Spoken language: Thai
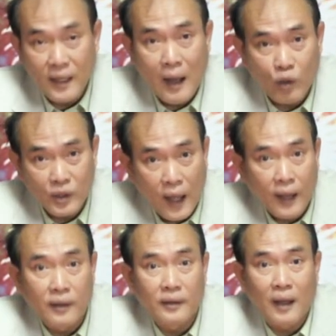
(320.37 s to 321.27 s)
ดาวจัน
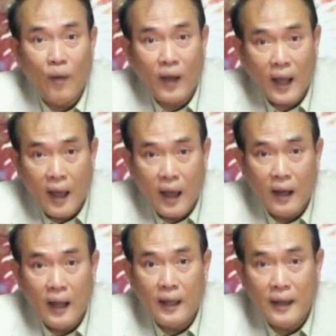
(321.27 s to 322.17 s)
ทร์ ดาวอังคาร
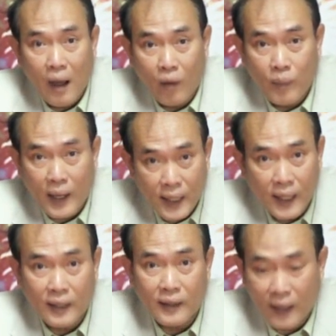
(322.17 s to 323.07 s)
และดาวพระเก
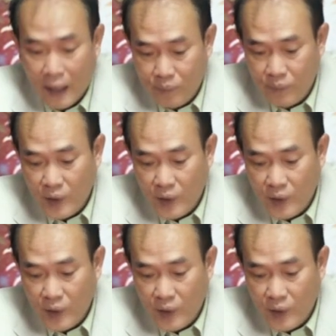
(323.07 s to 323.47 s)
ตนะครับ